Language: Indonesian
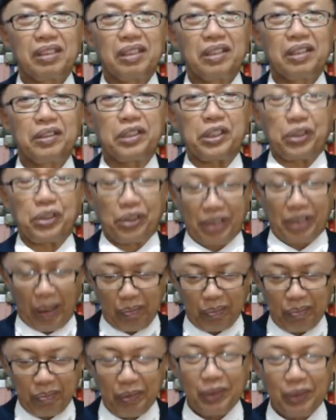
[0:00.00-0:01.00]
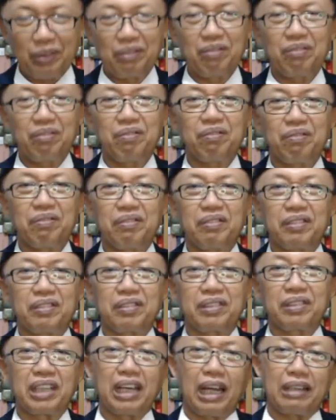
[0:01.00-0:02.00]
disambut
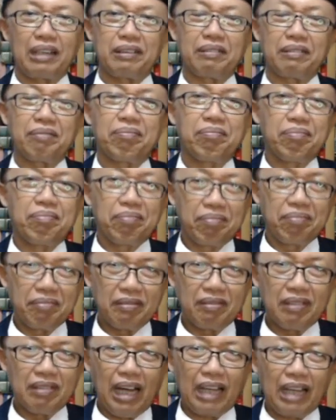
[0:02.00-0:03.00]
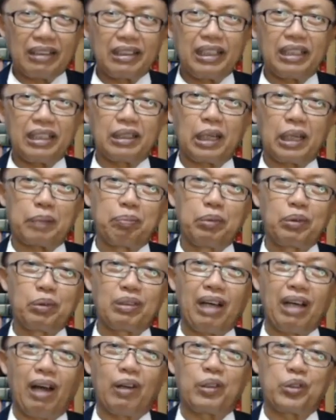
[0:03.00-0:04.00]
dengan hati
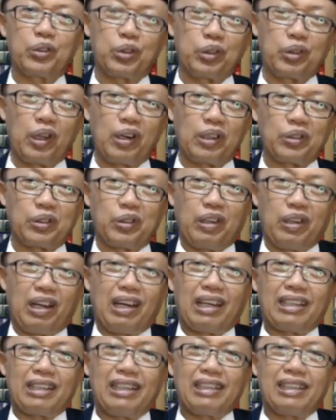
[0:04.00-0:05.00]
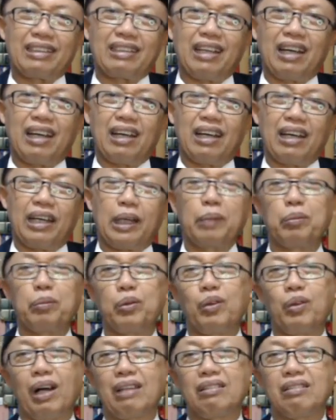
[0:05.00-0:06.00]
terbuka oleh saudara-saudara kita,
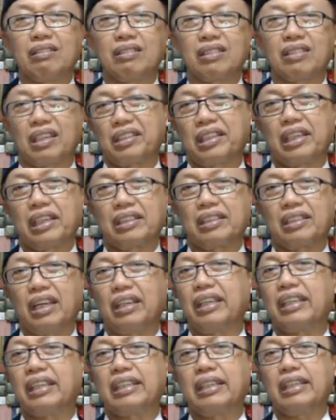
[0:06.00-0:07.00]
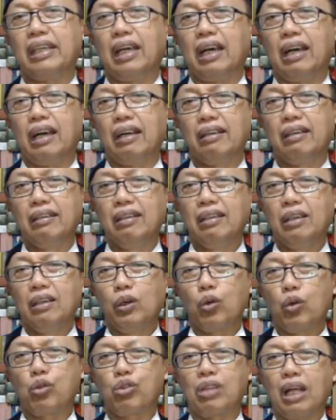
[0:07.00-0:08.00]
ilmuwan, cerdik, candikia,
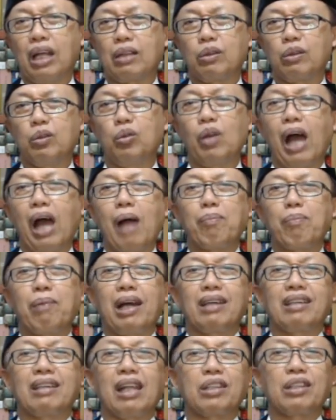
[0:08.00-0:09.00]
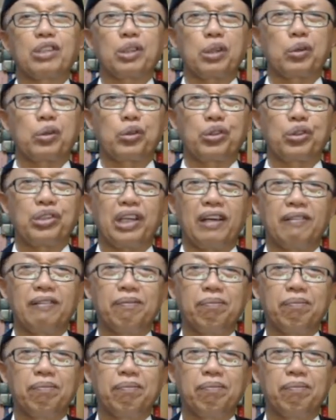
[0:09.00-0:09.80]
ustadz, ulama, dan seterusnya.